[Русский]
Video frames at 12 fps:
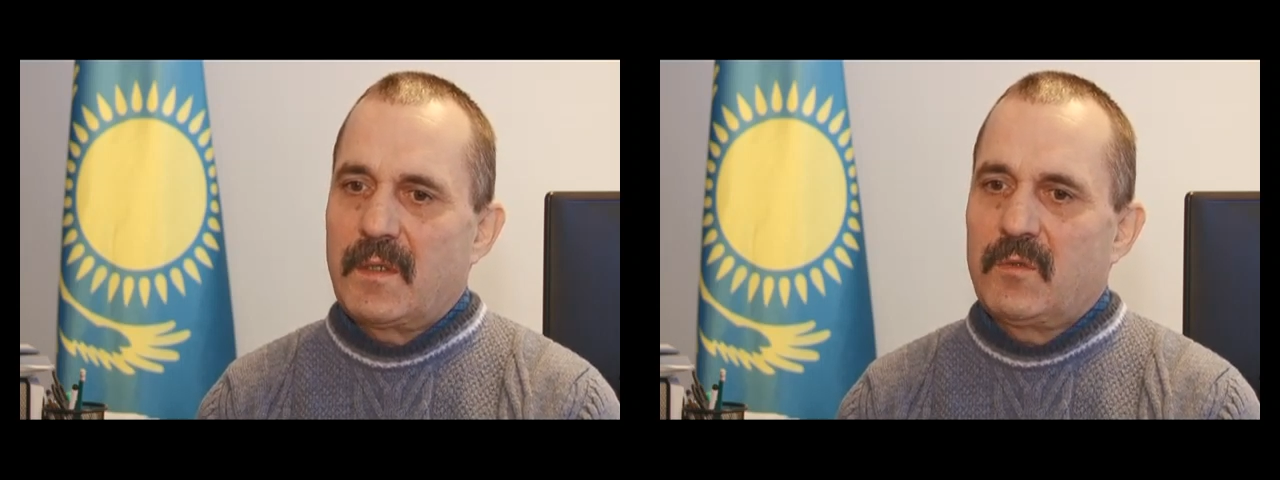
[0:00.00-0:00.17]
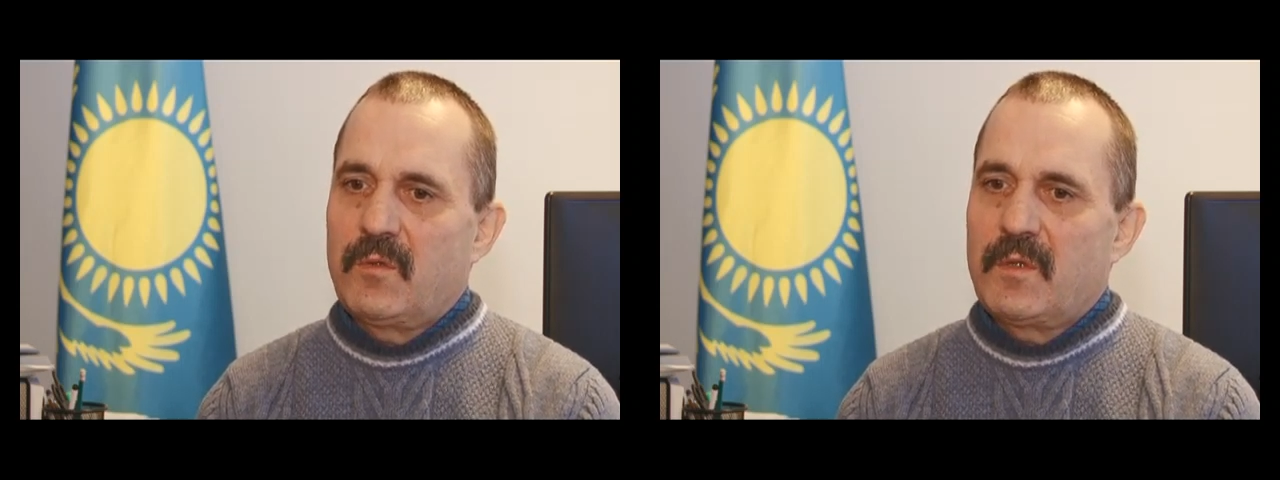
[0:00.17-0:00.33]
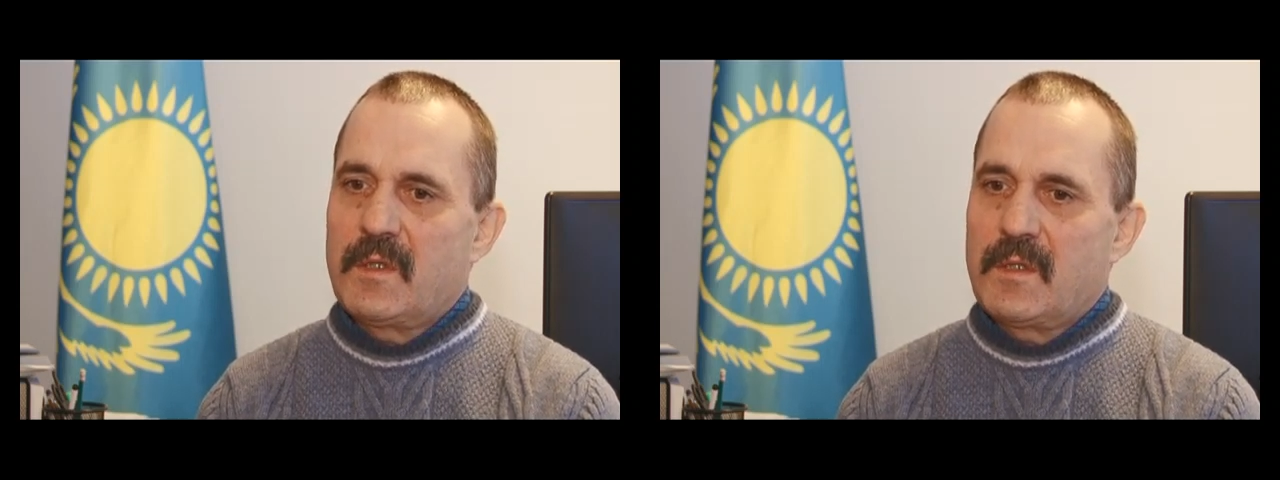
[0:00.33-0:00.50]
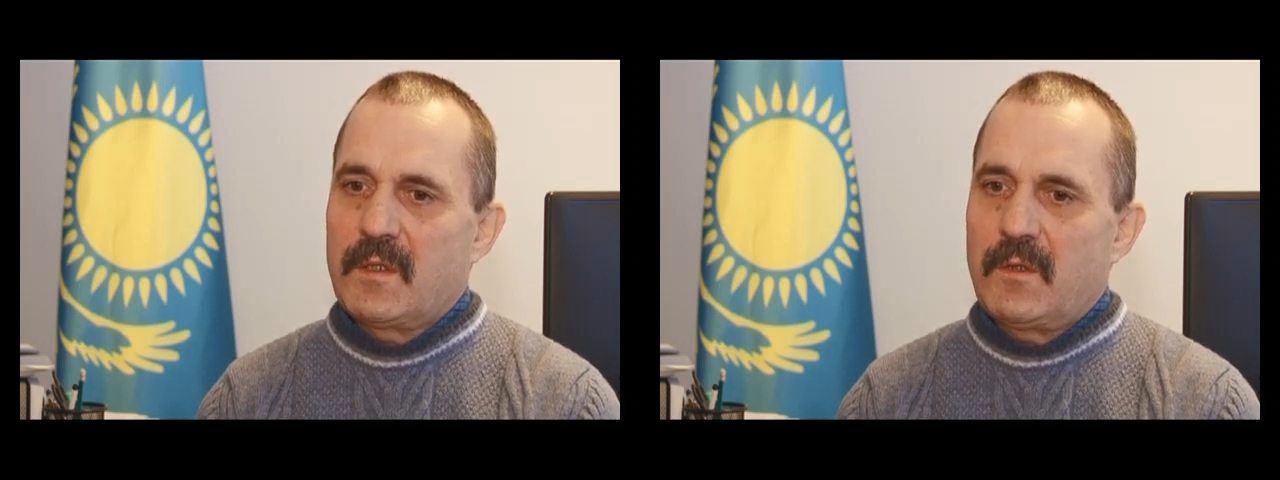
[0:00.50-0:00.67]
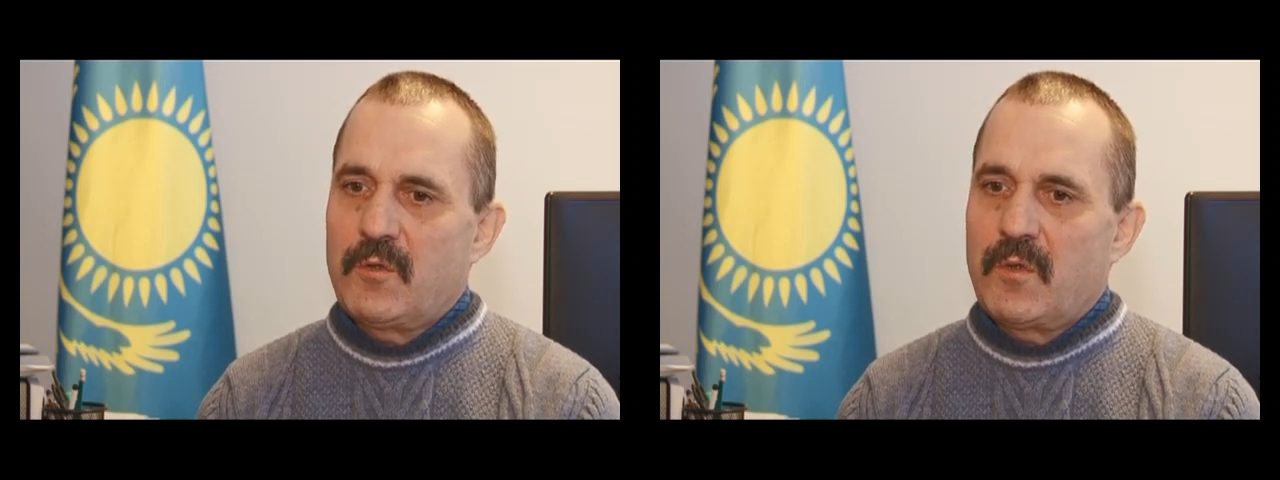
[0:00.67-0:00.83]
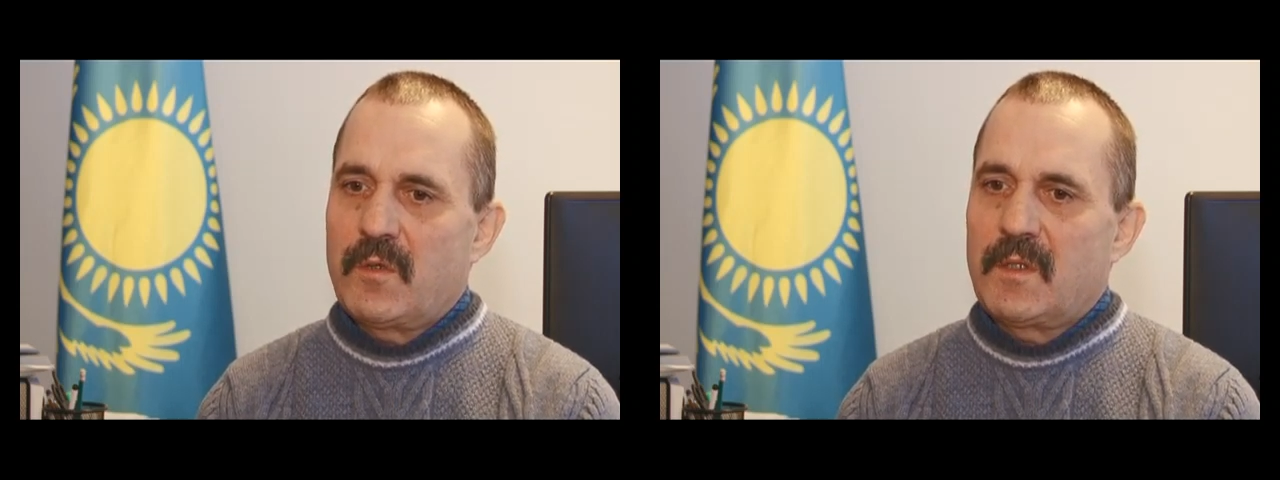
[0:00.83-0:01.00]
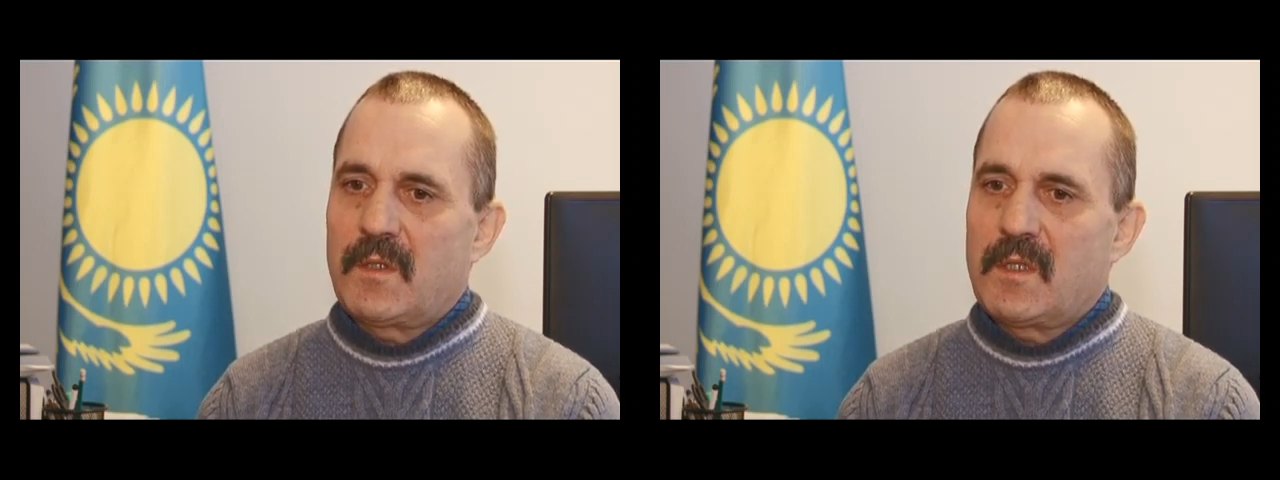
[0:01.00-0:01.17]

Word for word: который заключен на